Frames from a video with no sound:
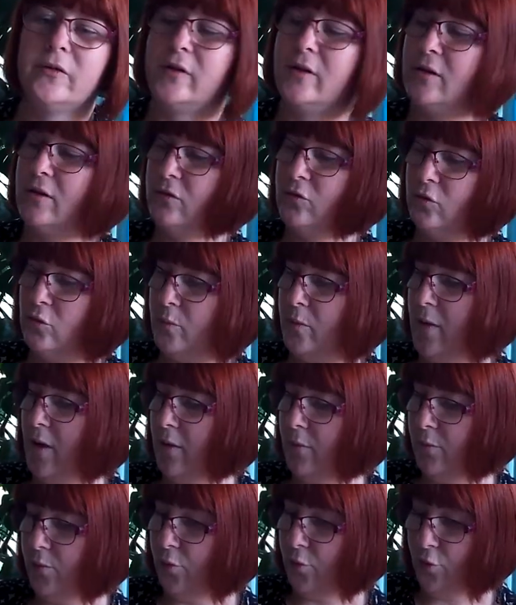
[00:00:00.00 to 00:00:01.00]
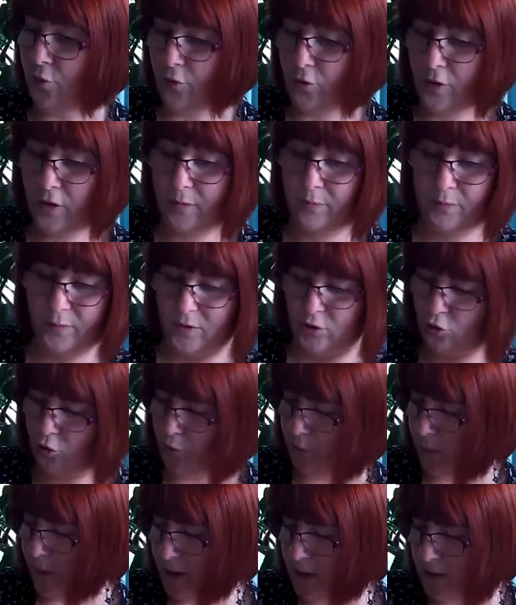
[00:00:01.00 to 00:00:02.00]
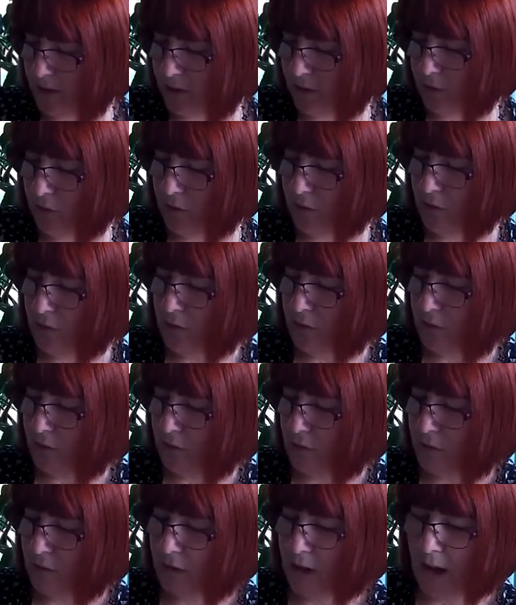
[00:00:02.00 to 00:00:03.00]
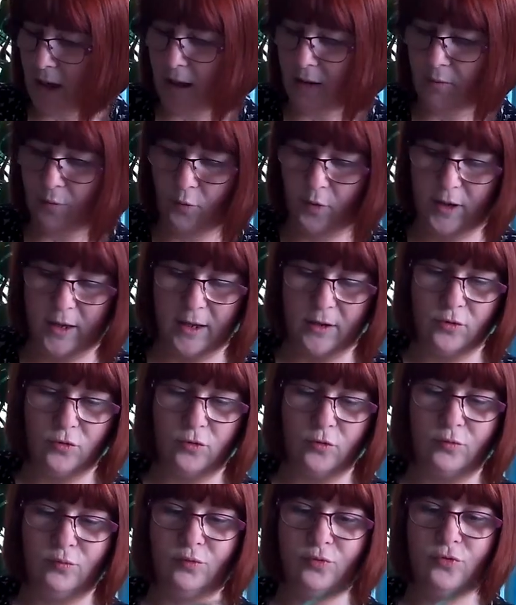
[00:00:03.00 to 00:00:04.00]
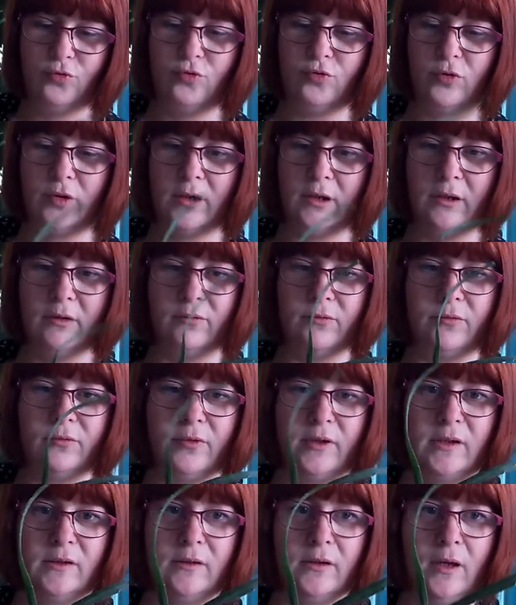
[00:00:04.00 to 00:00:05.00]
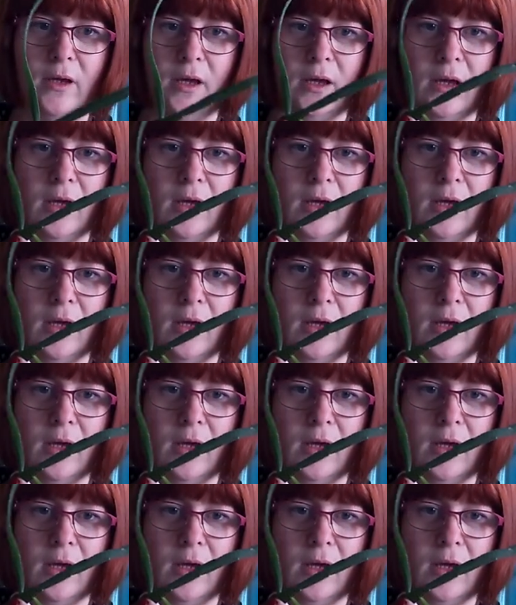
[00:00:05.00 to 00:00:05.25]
c'est super beau. Et puis, je pense que euh, il y a moyen de bouturer, en fait.